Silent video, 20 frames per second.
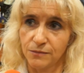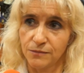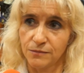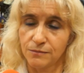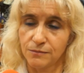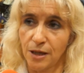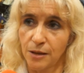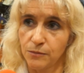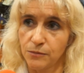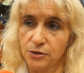
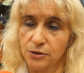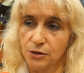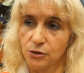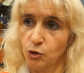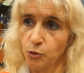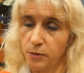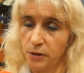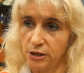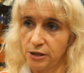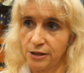Mamy
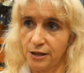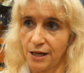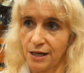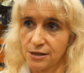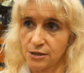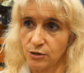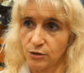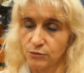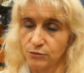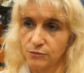grupę
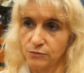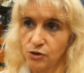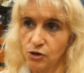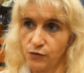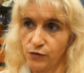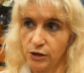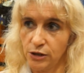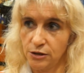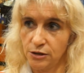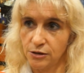literacką,
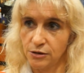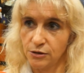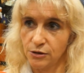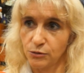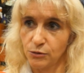Świt,